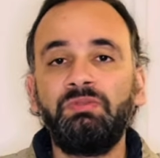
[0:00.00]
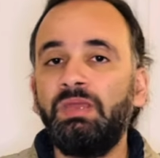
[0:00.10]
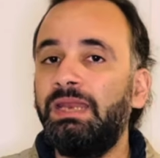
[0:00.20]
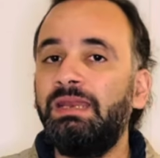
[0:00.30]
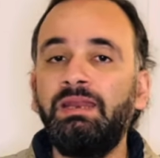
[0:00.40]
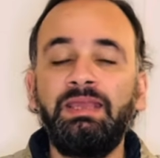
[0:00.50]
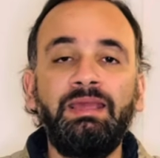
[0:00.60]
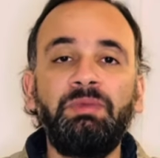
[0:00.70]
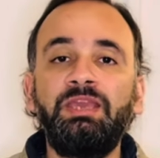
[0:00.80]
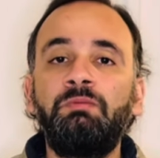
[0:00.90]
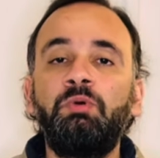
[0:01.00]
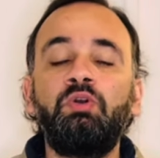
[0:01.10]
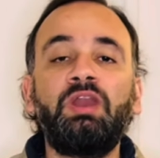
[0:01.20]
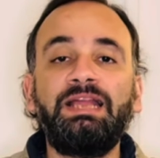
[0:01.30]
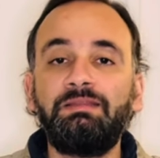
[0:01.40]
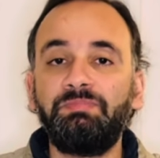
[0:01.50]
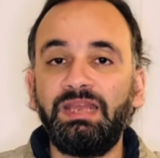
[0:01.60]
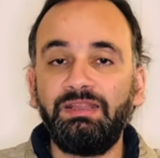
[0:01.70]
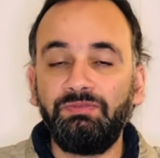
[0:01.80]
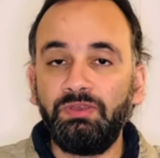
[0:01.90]
الجماهير بكره
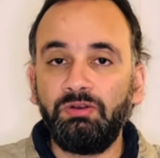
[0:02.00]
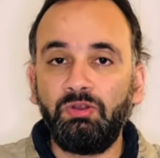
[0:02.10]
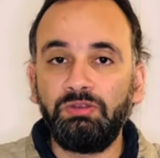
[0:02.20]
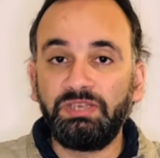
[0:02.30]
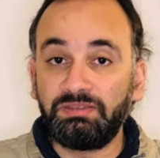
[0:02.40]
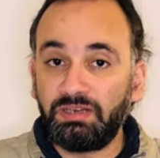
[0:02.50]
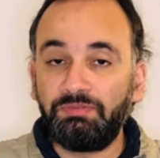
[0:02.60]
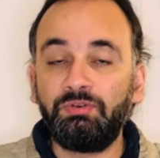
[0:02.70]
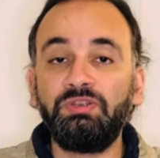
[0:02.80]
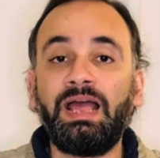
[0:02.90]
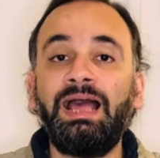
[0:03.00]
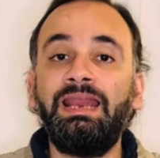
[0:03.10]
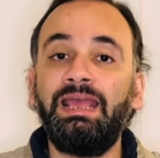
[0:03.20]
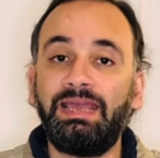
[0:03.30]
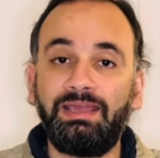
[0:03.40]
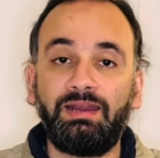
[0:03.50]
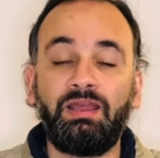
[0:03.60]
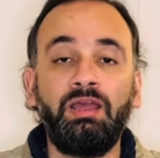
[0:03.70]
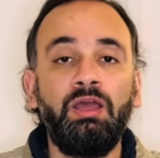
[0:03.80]
هتمتلئ في الاولد ترافورد على اخرها